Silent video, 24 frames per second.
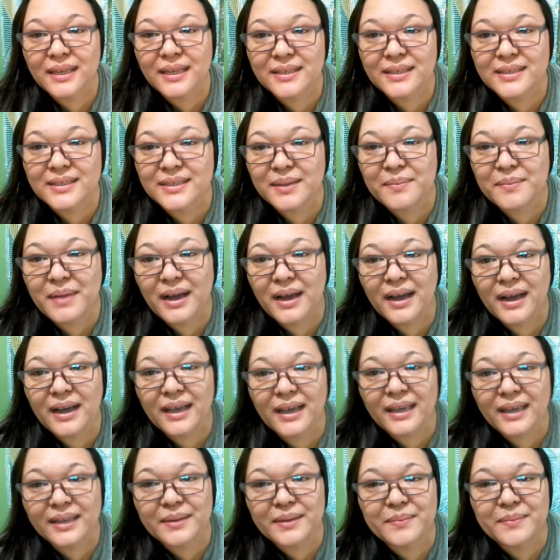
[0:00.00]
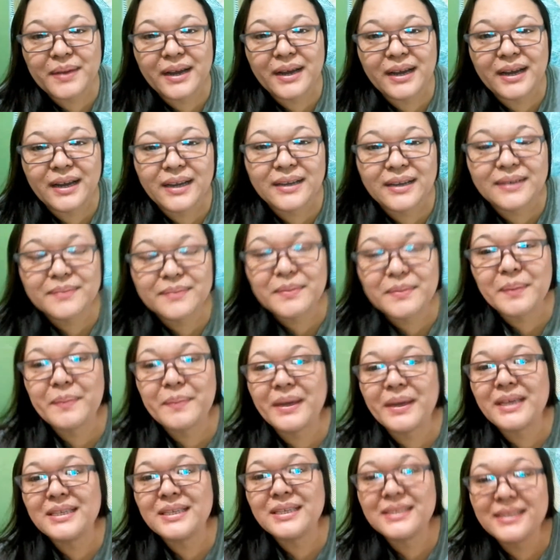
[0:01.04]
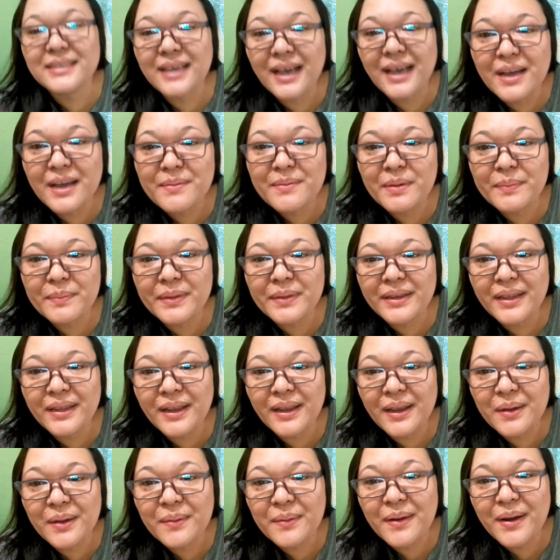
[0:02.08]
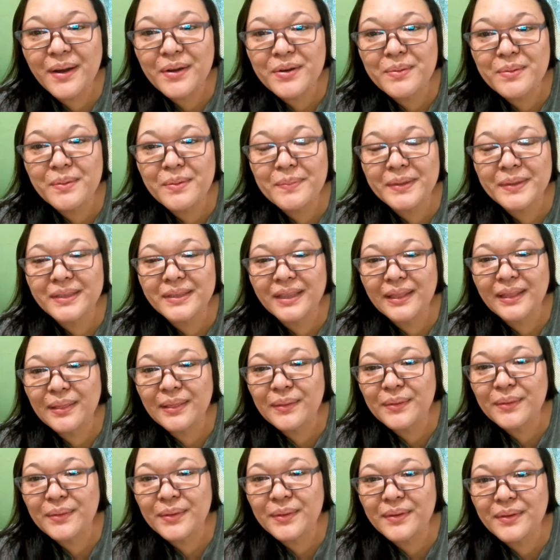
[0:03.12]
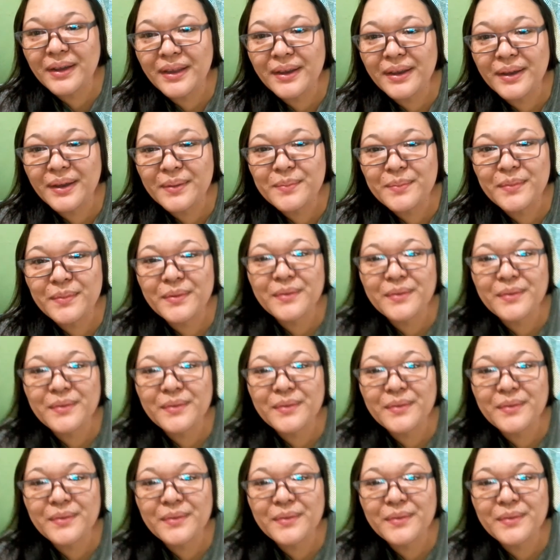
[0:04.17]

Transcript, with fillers: natin sa bahay, di ba? Mapaisa, mapadalawa, or mapatatlo yung anak